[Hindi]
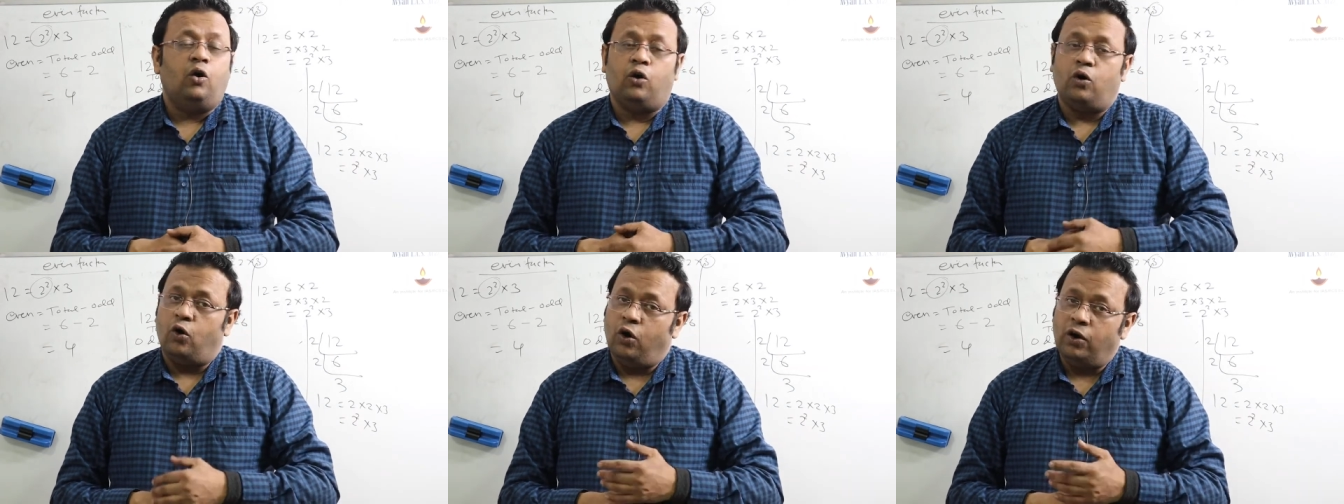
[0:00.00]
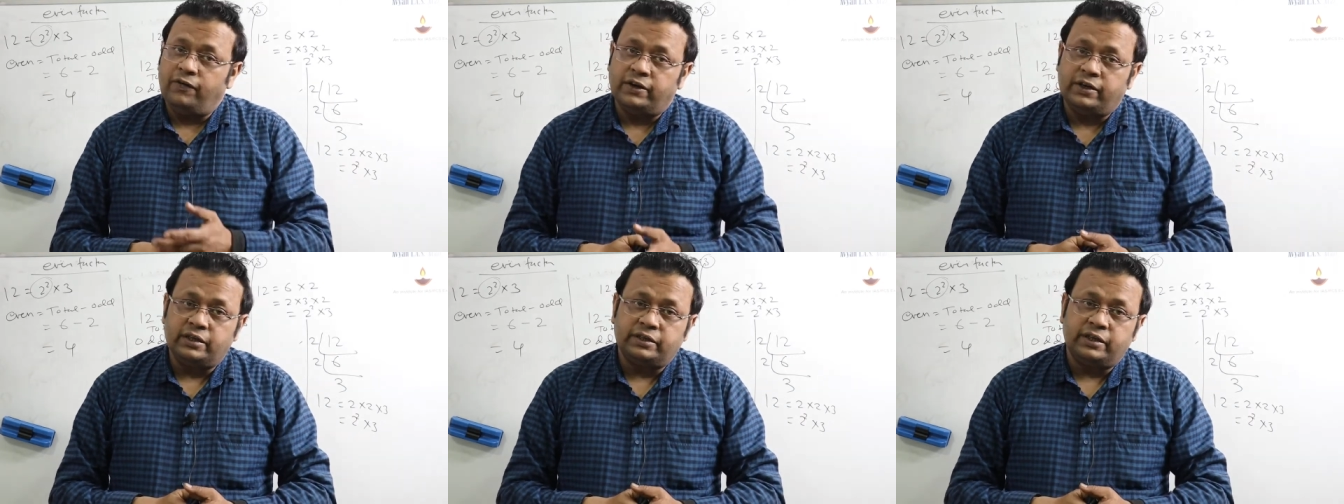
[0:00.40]
और ऑड
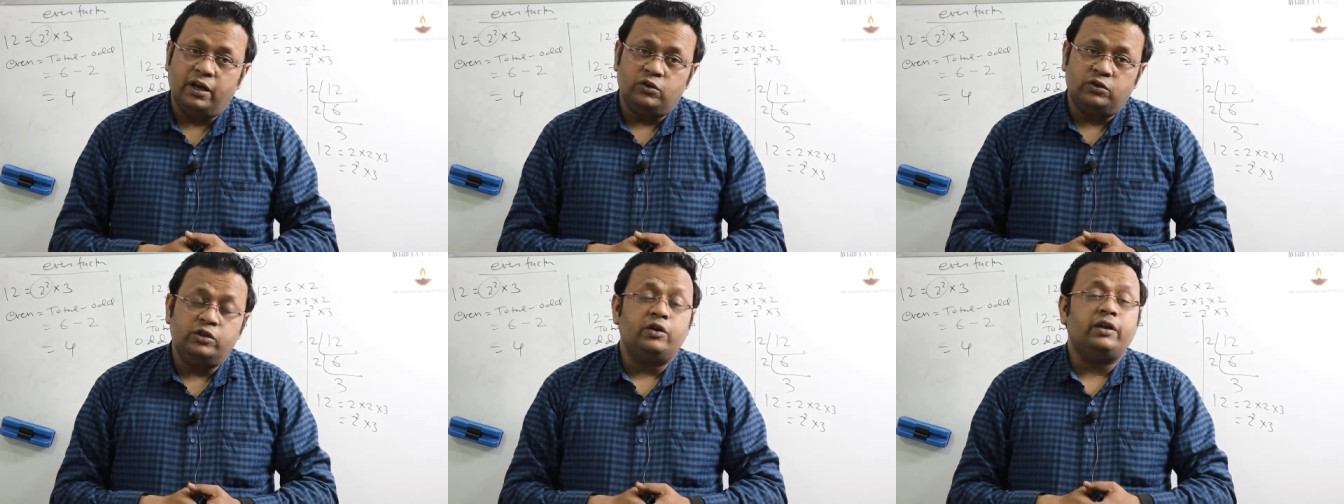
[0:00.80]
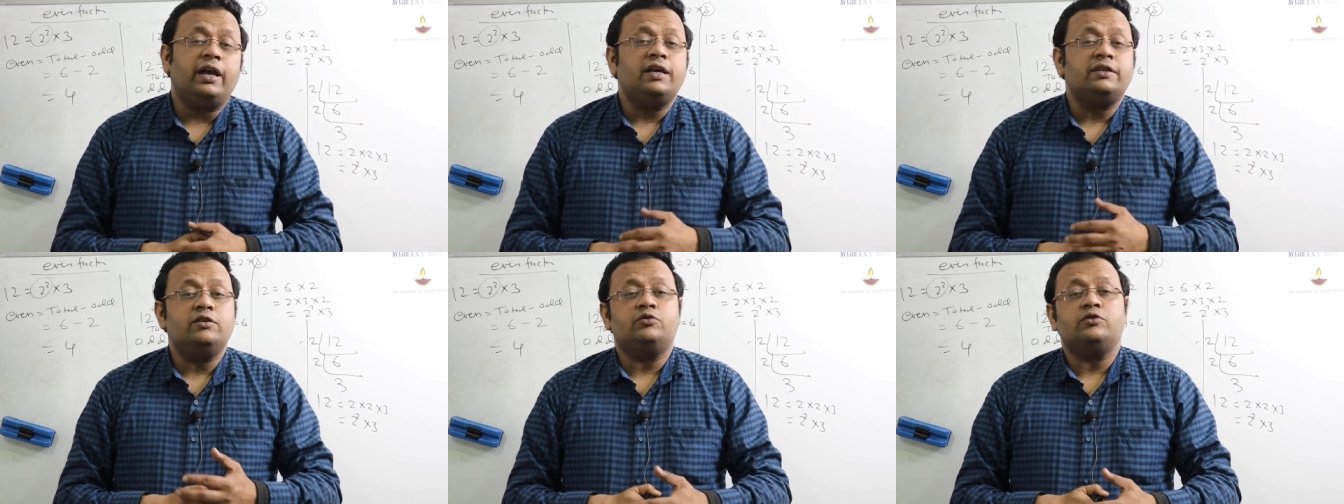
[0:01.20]
फैक्टर्स क्या होते हैं और
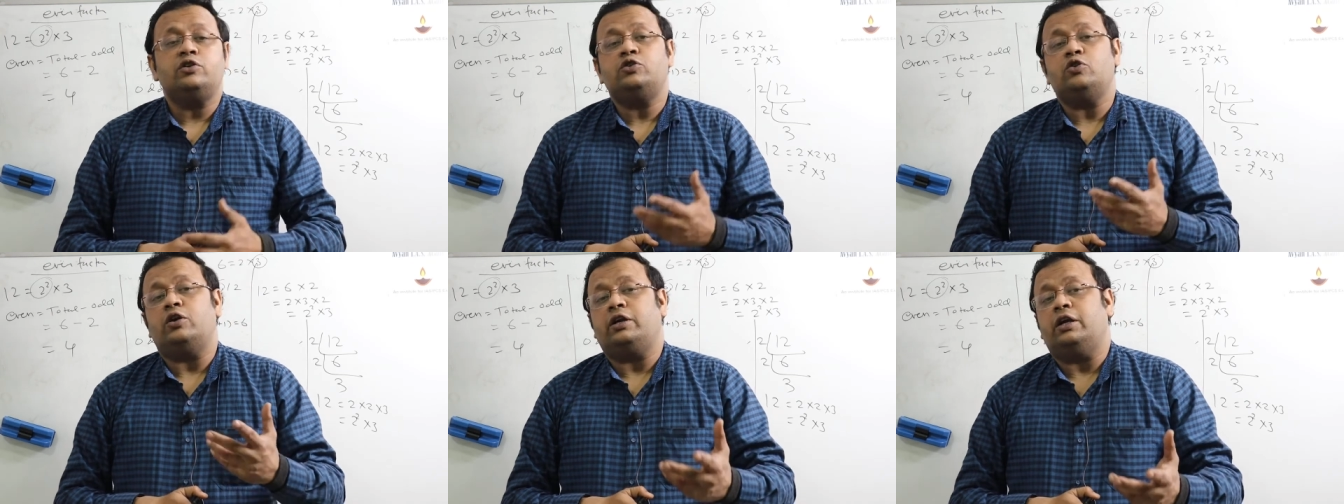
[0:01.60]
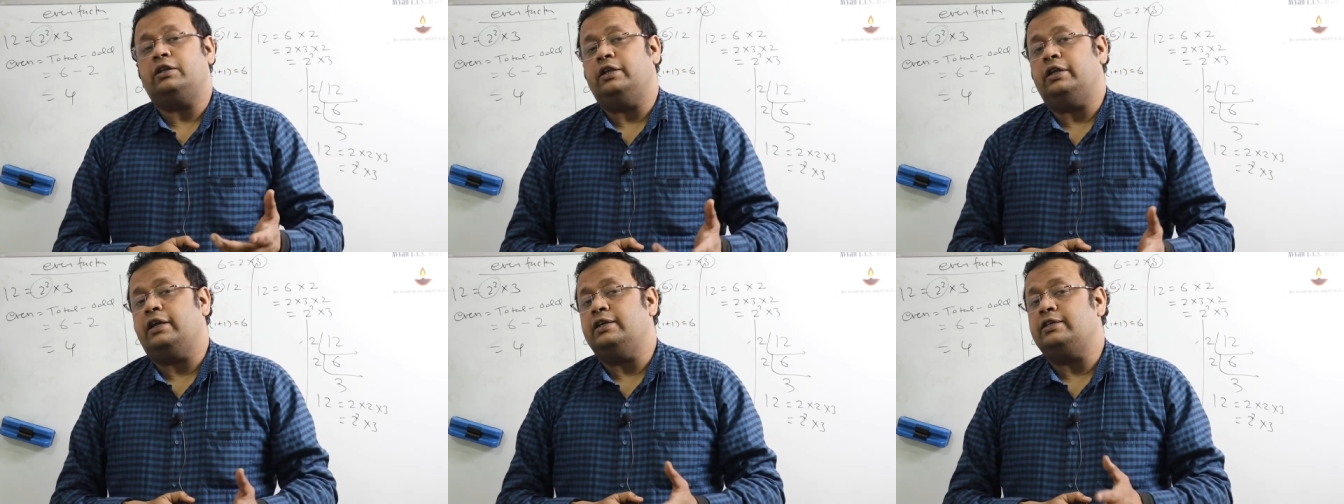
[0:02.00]
कैसे उसके शॉर्टकट
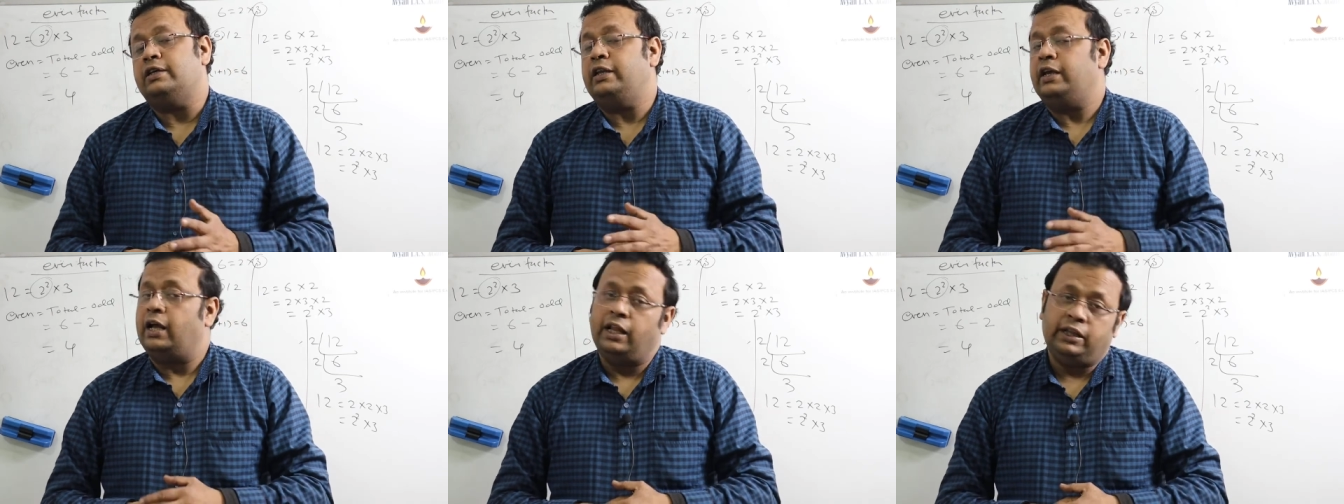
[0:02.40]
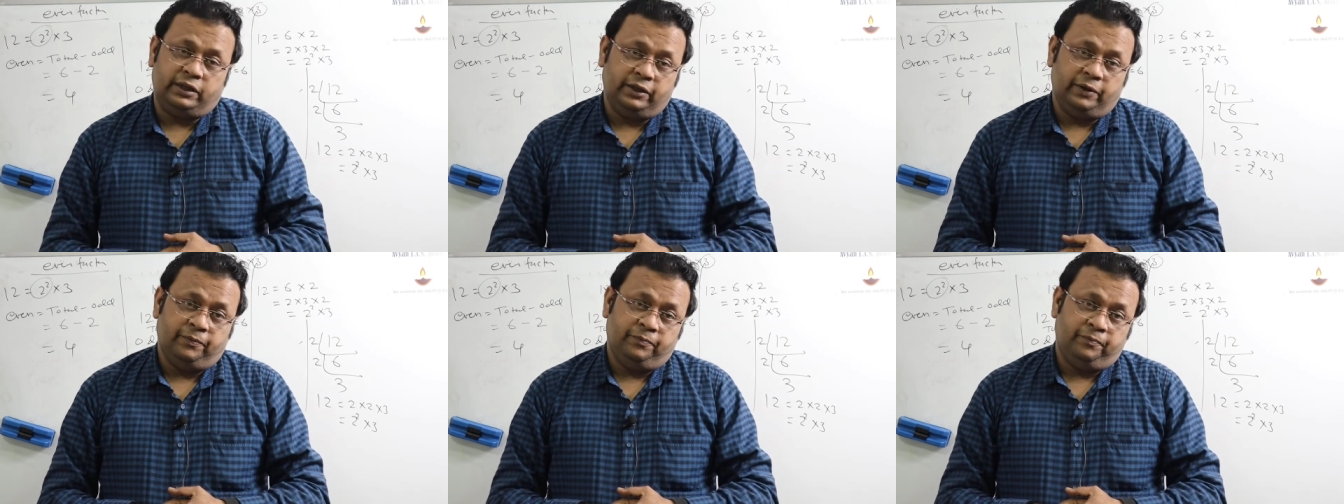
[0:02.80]
तरीके से
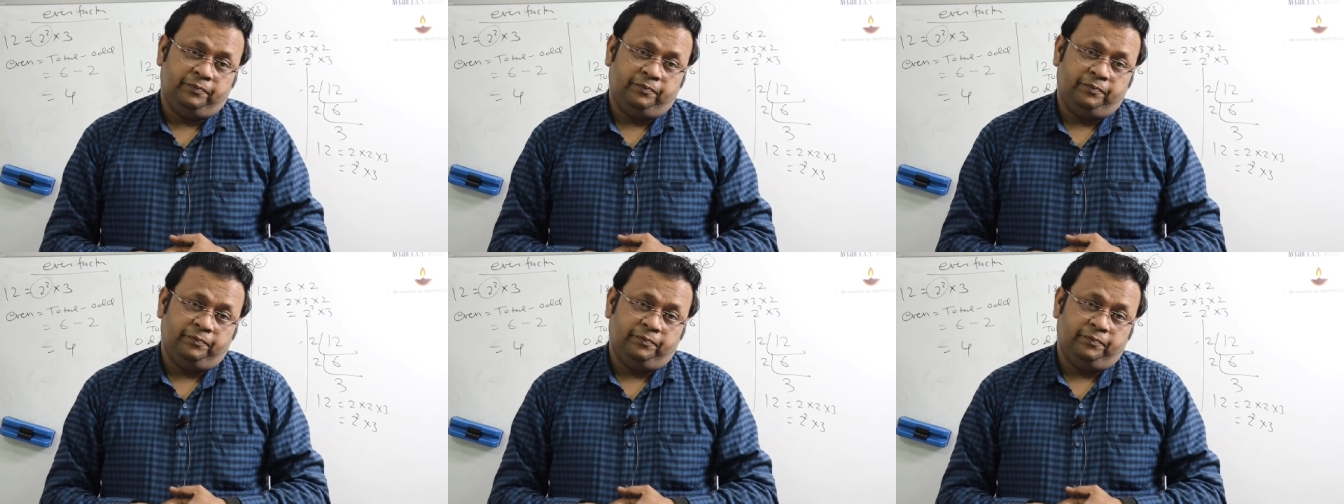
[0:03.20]
निकालते हैं